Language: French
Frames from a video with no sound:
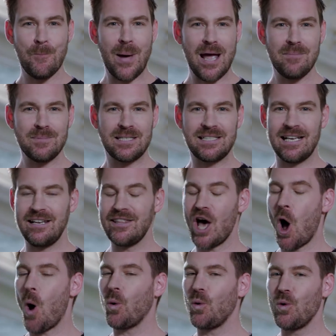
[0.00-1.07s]
même s'il
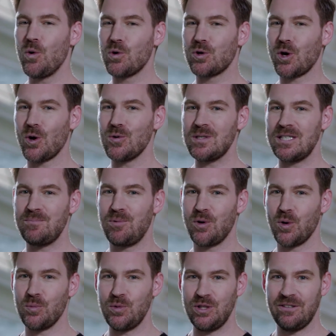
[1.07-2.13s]
n'a aucun
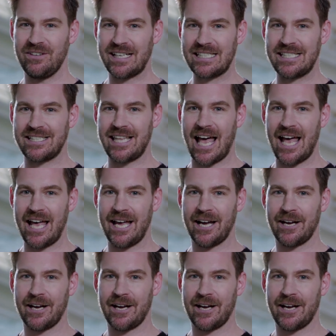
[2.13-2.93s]
diplôme universitaire.